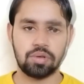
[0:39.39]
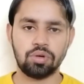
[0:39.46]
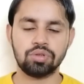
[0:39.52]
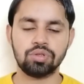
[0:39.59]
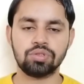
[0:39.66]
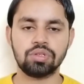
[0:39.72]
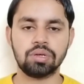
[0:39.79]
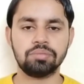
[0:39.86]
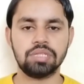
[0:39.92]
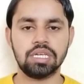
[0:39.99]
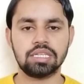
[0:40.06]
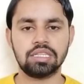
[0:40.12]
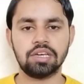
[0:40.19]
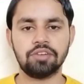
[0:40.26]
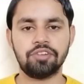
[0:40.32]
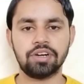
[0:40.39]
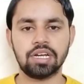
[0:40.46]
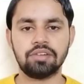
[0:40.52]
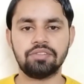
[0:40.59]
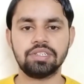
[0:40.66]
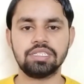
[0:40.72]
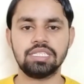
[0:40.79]
और दोस्तों आप देखते हैं
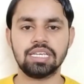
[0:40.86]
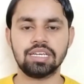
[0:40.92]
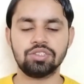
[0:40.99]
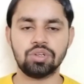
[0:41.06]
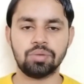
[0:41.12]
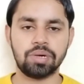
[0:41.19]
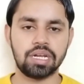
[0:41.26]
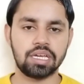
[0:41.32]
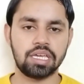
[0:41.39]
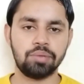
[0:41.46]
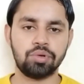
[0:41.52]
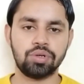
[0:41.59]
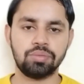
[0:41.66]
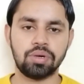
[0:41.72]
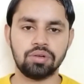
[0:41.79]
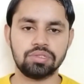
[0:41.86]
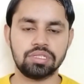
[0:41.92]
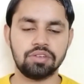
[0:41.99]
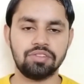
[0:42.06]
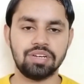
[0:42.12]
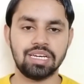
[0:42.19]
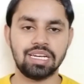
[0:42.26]
फटाफट से कि जो हमारा कीबोर्ड माउस
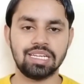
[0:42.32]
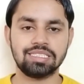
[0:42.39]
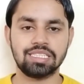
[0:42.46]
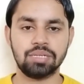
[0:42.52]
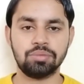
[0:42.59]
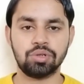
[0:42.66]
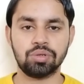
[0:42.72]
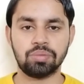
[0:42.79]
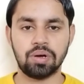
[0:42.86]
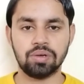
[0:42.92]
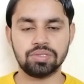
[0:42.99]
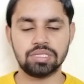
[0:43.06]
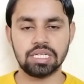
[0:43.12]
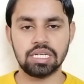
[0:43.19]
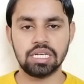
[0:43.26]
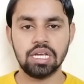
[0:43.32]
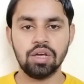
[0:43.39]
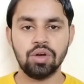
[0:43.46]
है वायरलेस कीबोर्ड माउस है